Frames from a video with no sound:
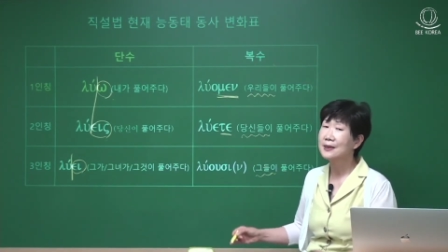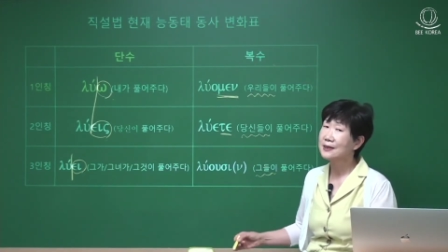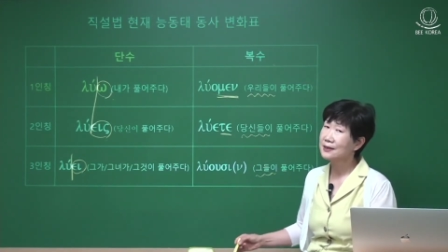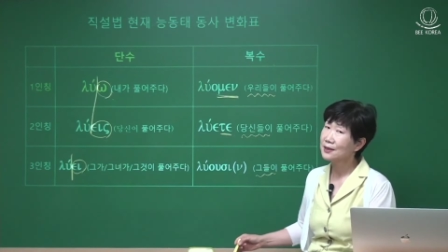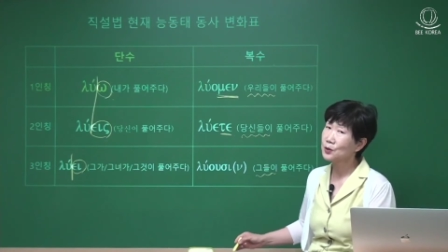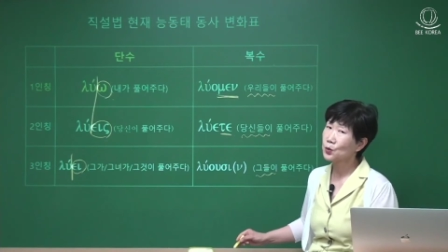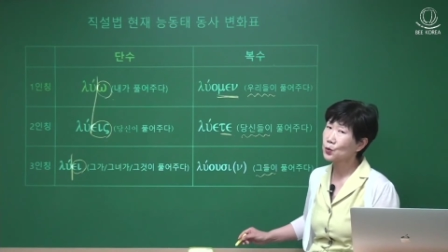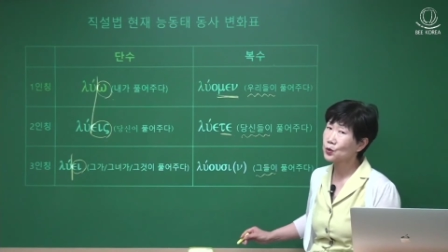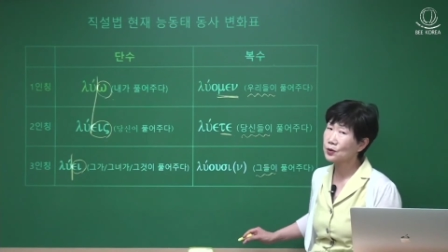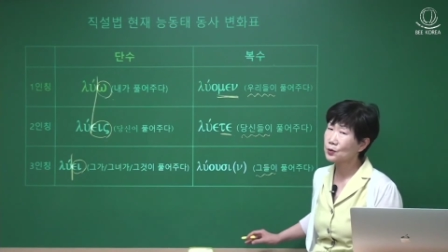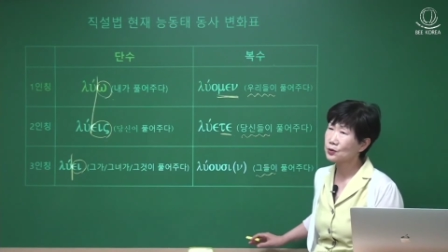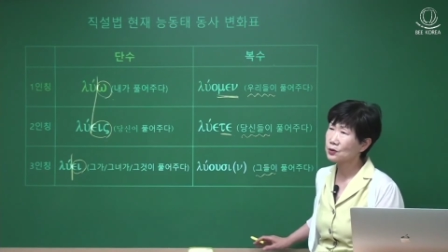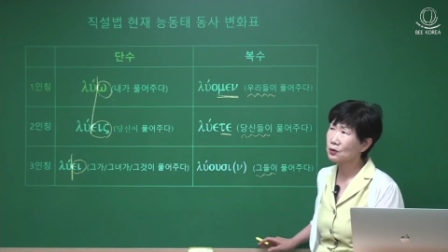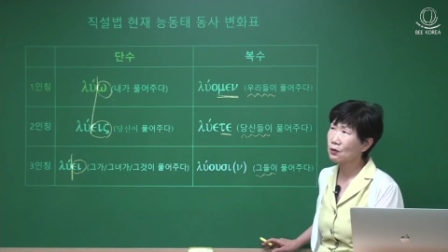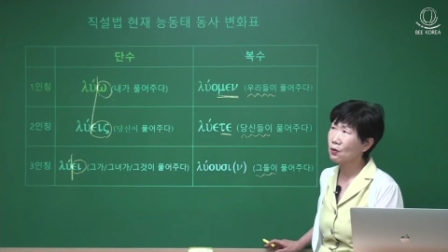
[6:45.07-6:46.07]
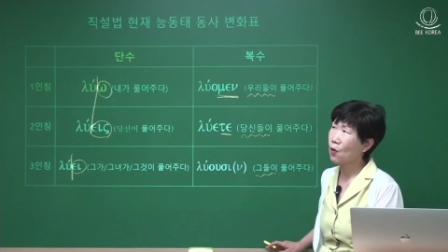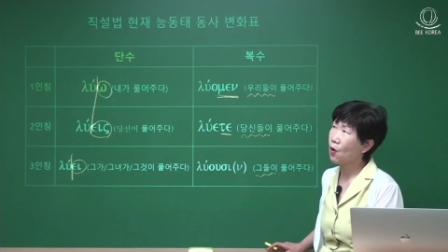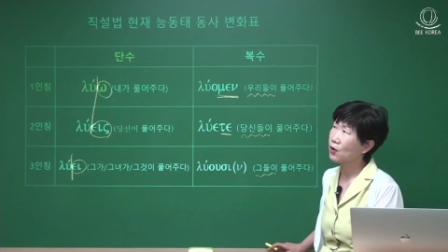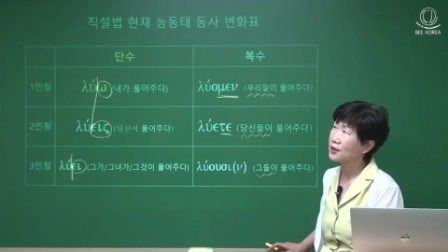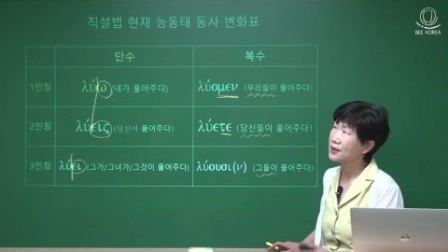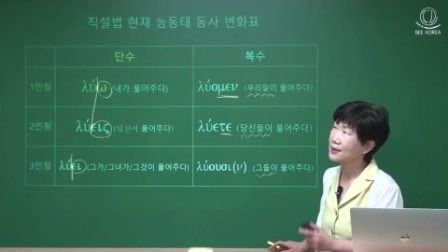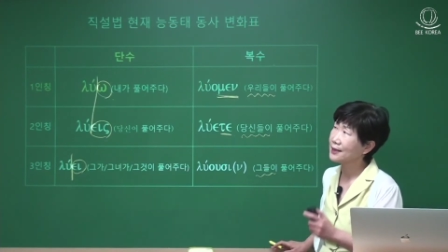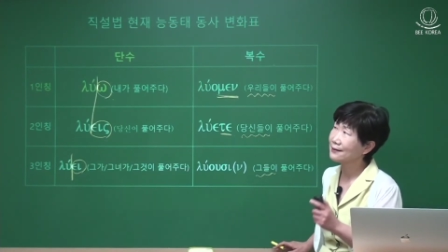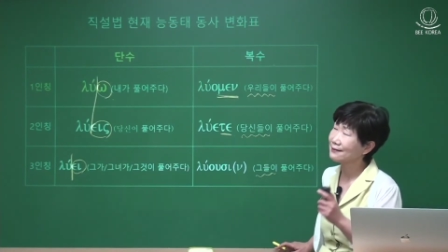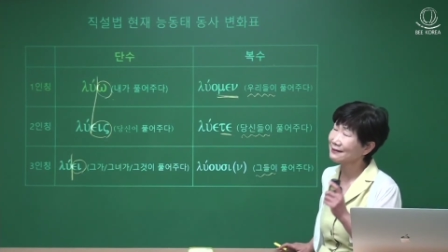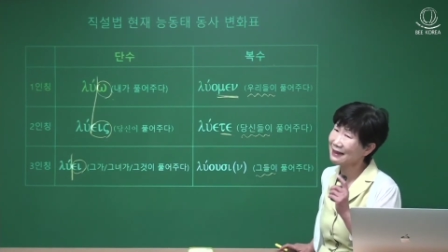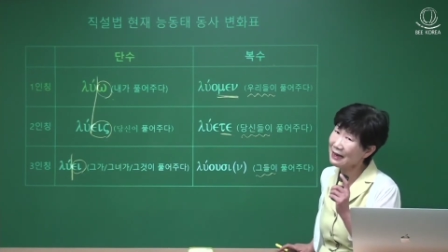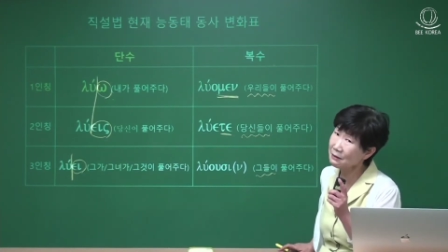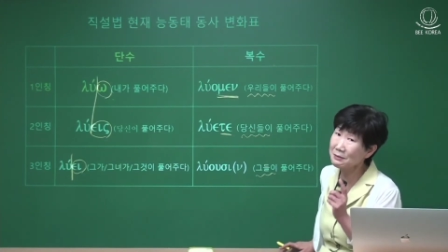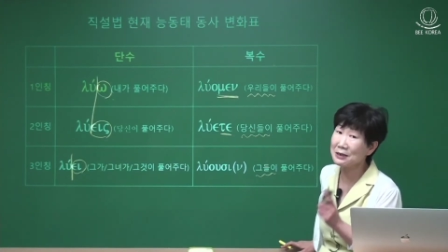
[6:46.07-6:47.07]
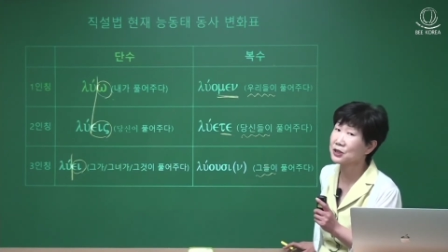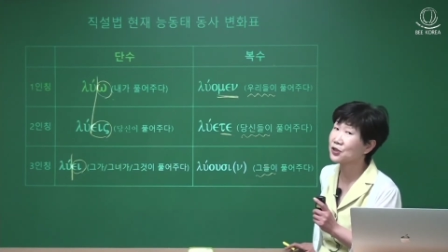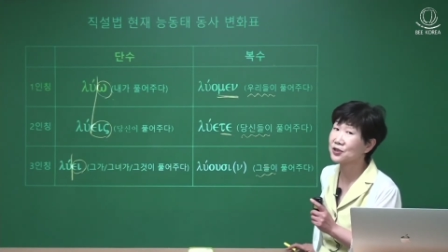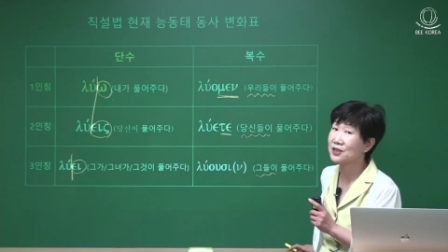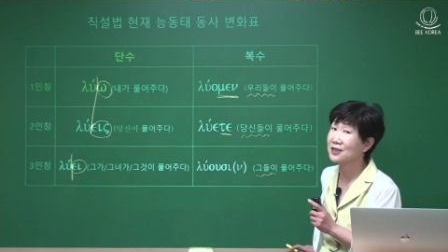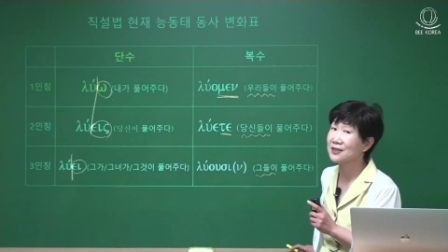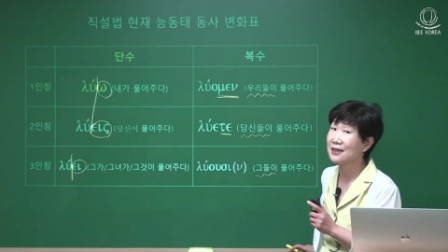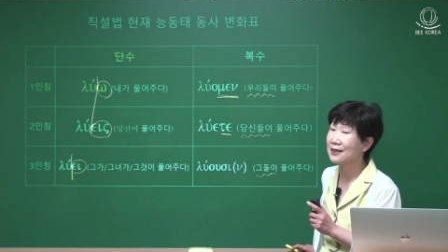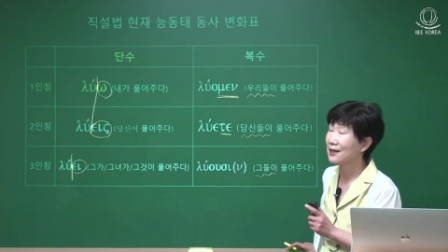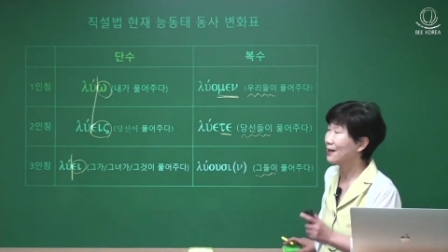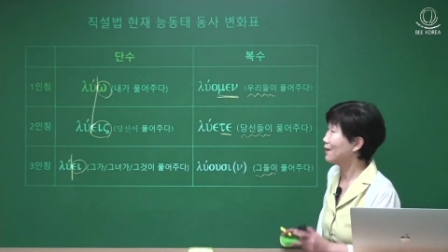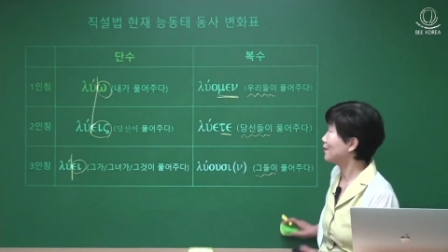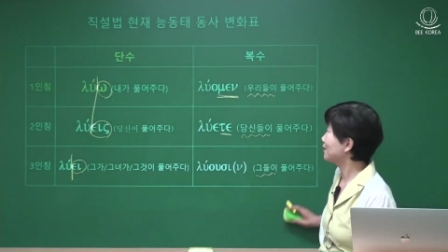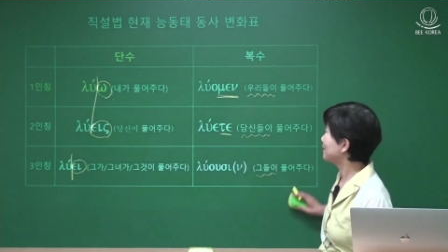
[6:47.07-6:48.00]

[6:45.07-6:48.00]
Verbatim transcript: 근데 또, 또 거기에 딱 맞춰지진 않아요.